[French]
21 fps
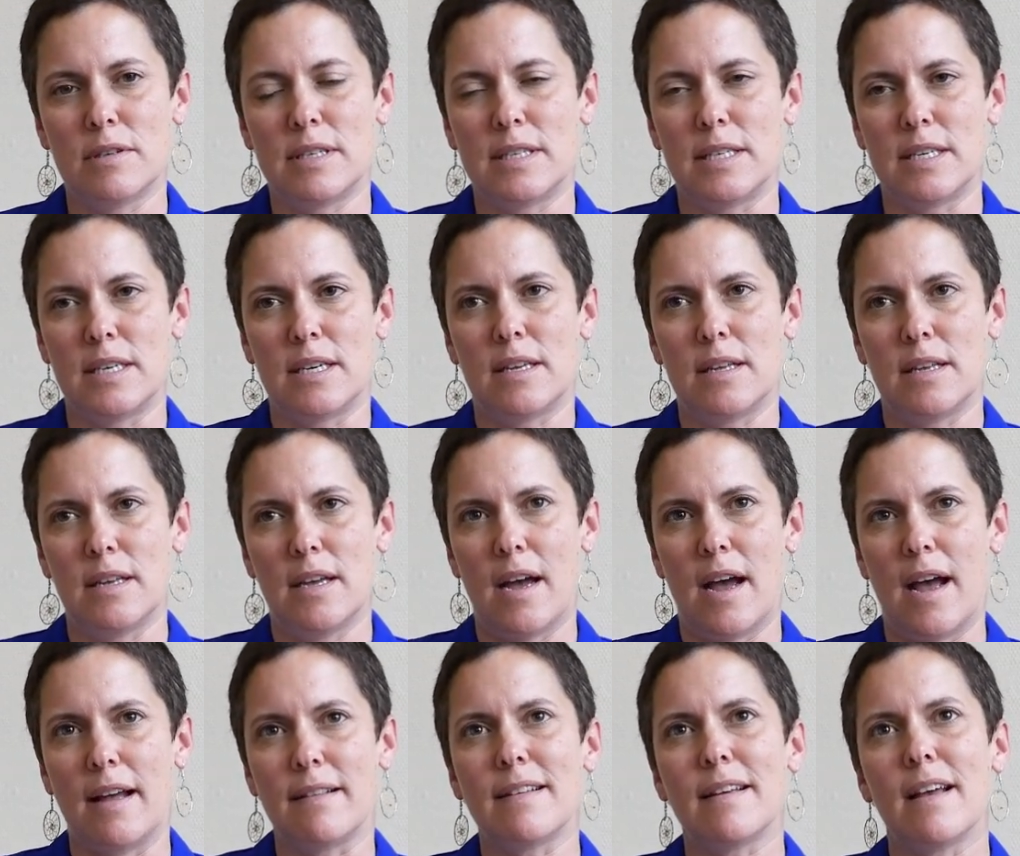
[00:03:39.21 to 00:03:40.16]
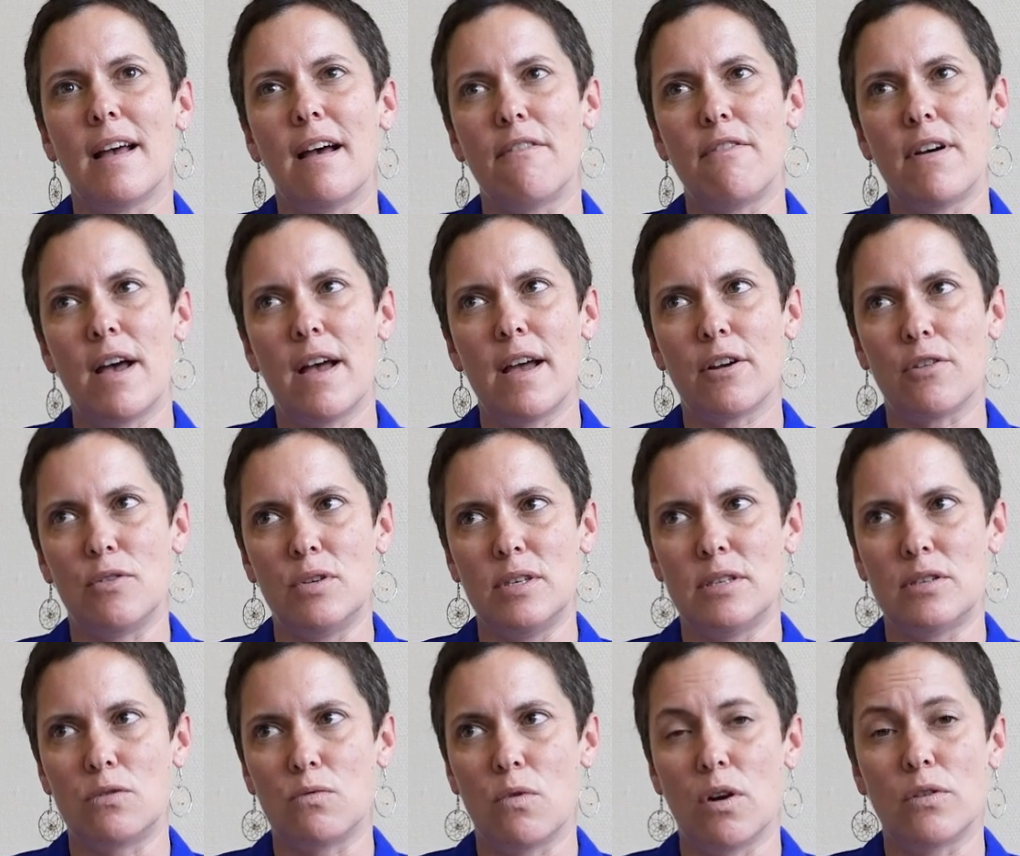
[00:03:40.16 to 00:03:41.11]
C'est à travers une
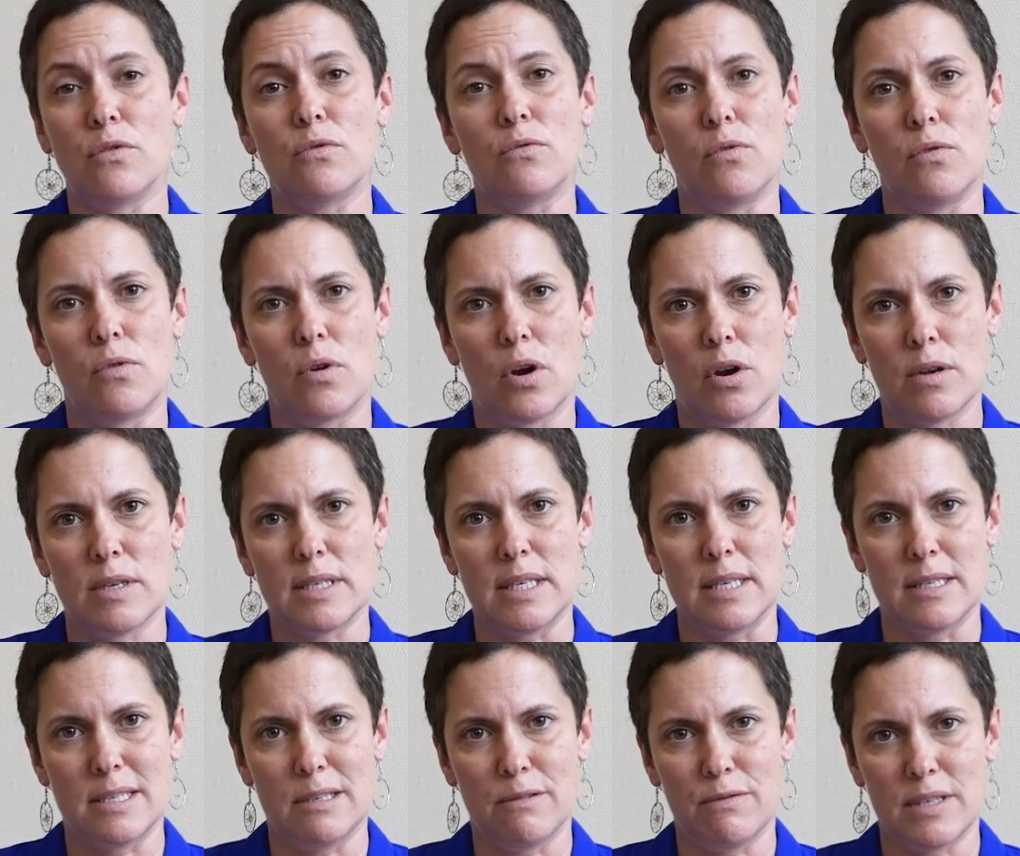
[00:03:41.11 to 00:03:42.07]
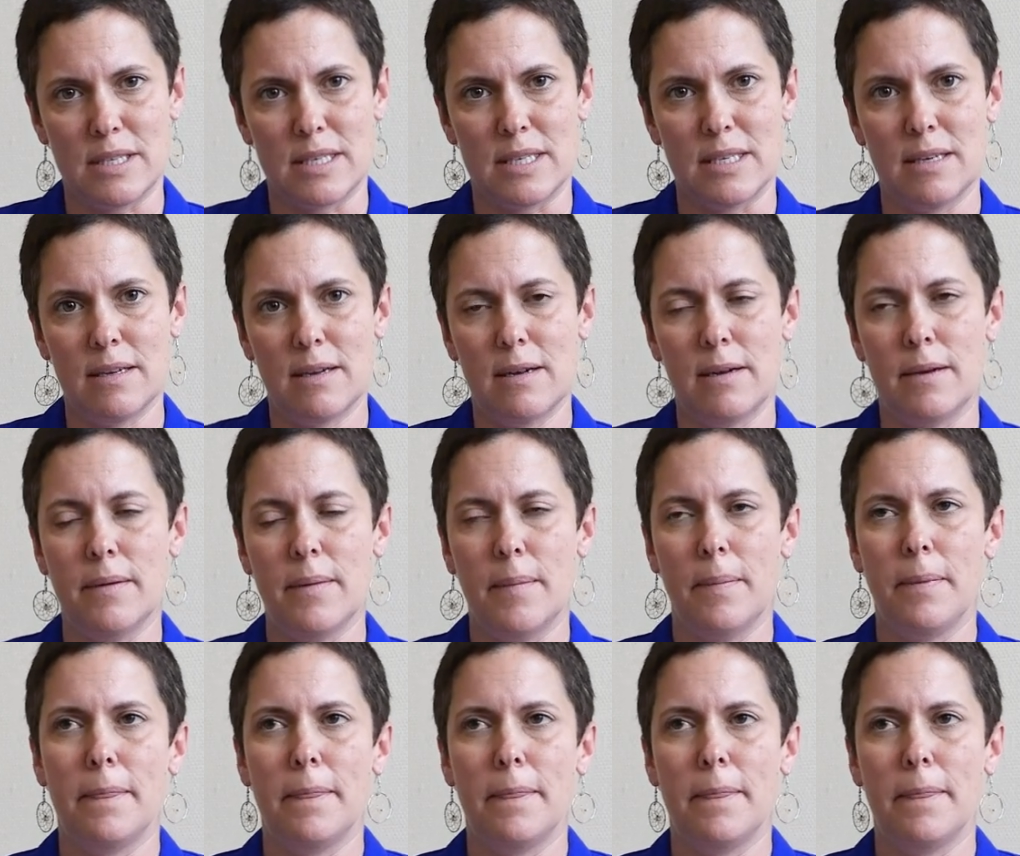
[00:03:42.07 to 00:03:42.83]
histoire douloureuse et difficile,